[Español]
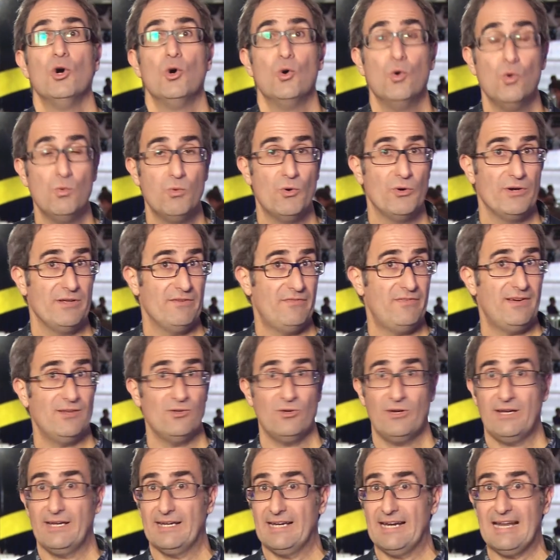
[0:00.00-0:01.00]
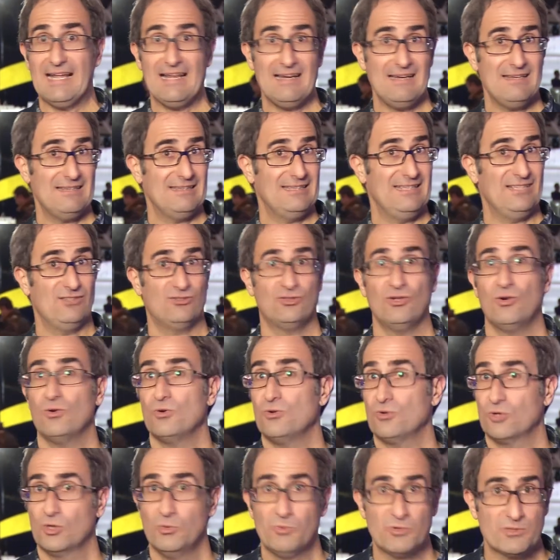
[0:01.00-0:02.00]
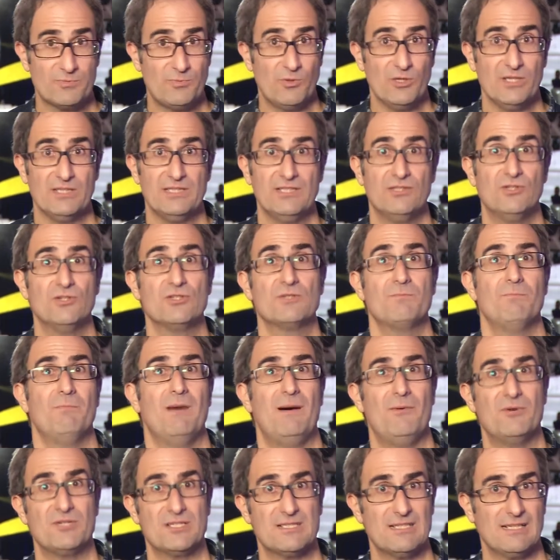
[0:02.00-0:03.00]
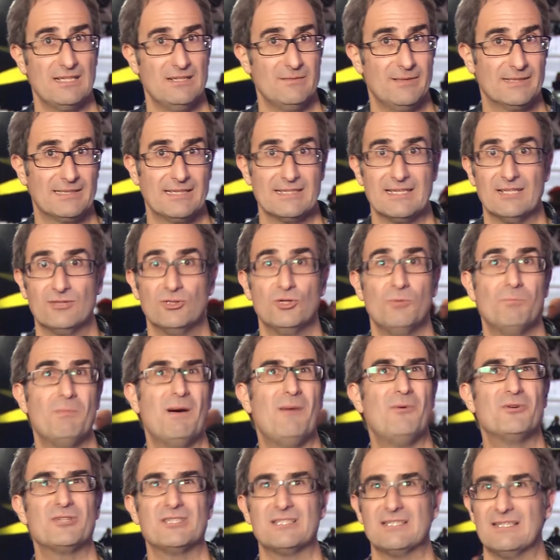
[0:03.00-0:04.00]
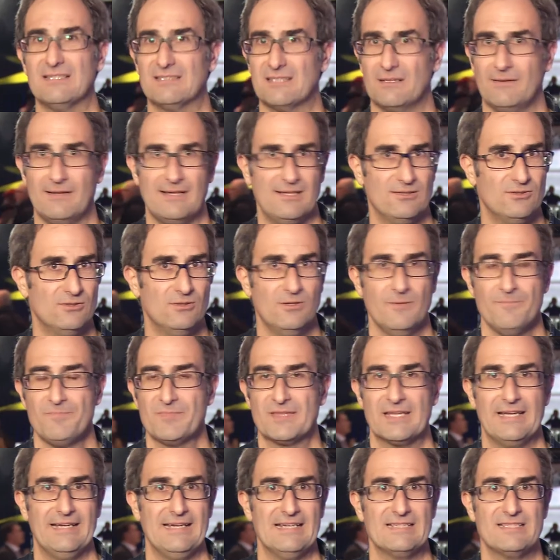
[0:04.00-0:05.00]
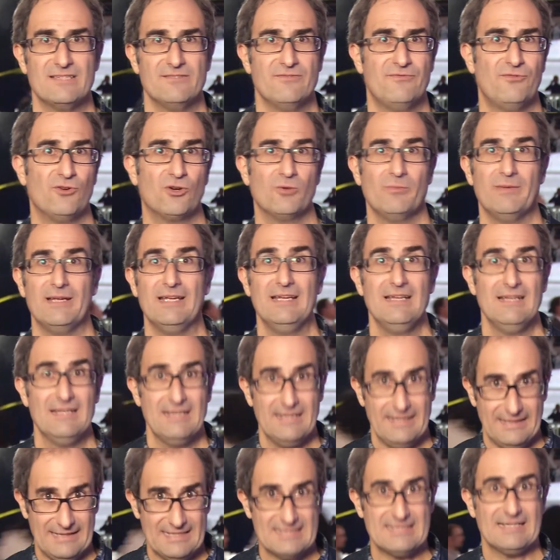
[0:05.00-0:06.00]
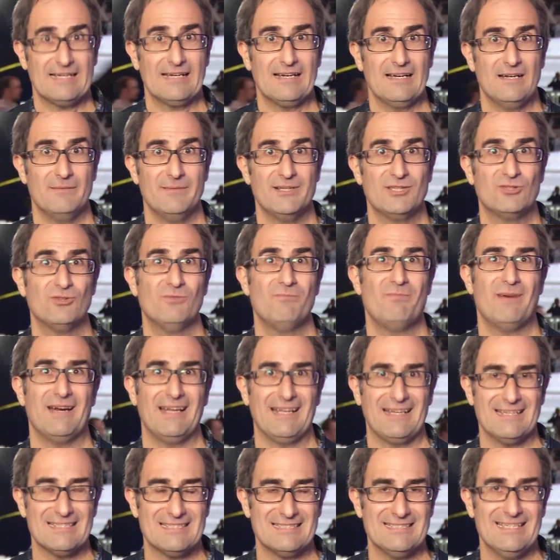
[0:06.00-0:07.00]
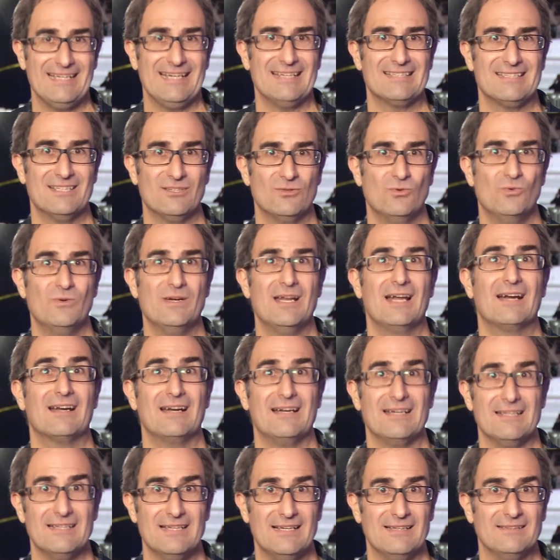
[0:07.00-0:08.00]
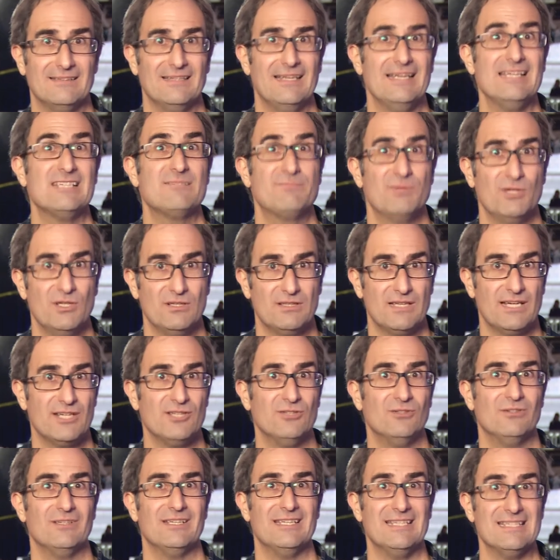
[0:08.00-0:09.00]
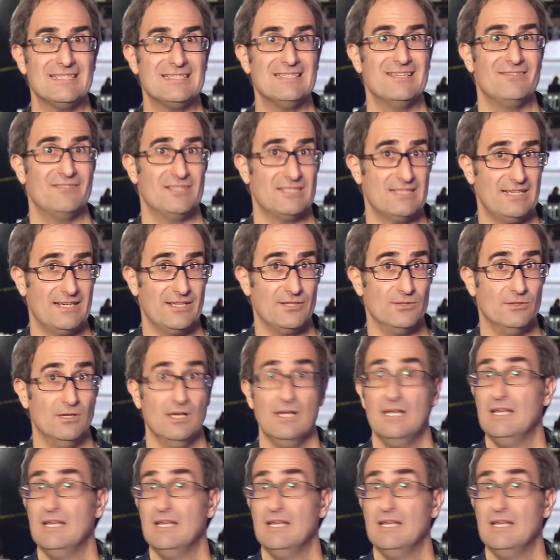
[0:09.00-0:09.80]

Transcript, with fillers: Hubo un enfado general de todos los grupos políticos, vamos a seguir batallando, vamos a seguir trabajando en ese informe, en ese reglamento, para que llegue a ser una realidad. Es prioritario y es necesario.